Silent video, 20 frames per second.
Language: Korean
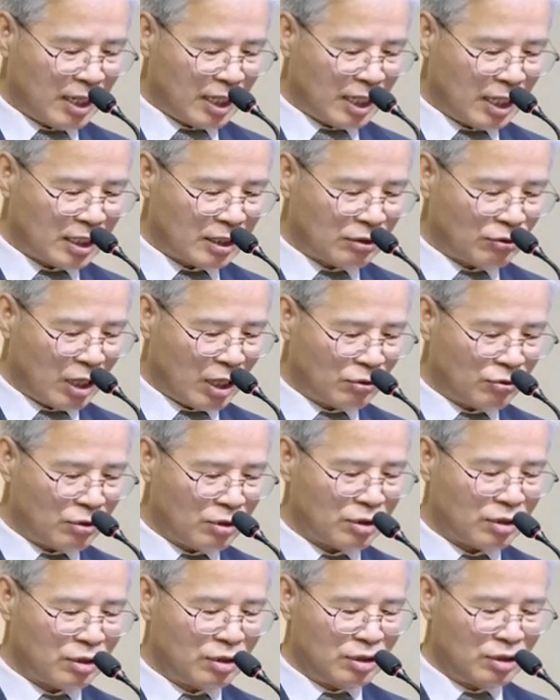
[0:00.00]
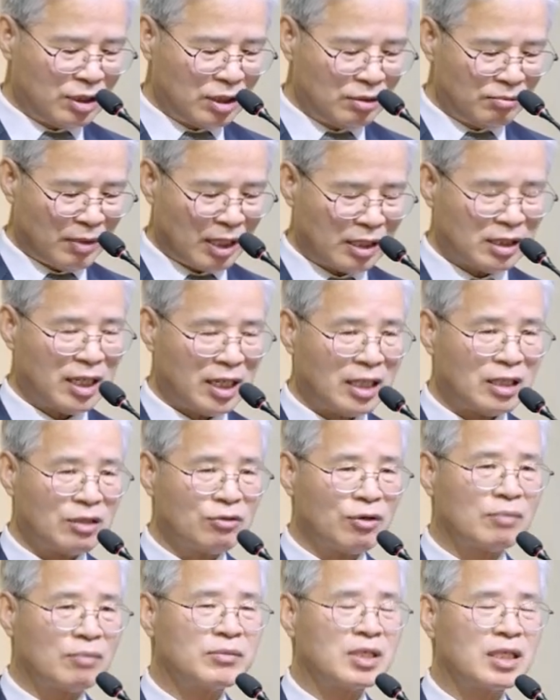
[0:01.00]
말하기도 하고 거짓말을
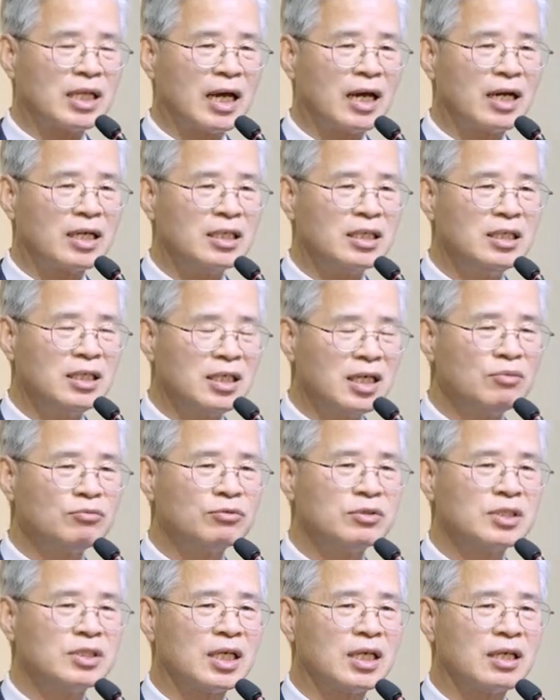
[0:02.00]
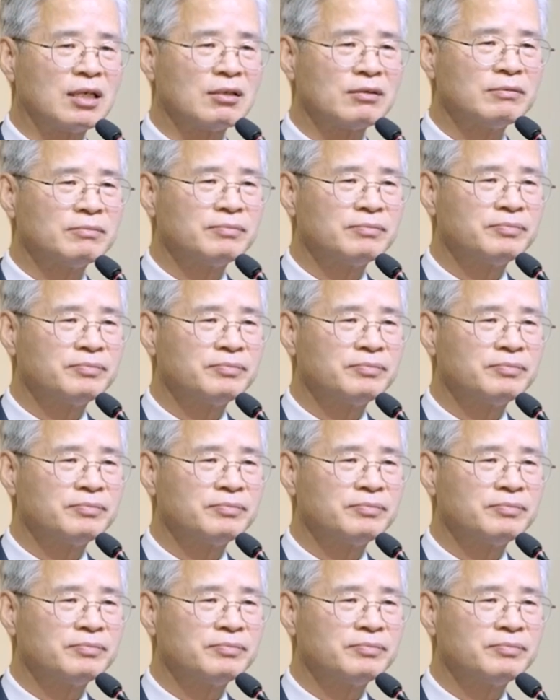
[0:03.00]
하기도 합니다. 이게 문제예요.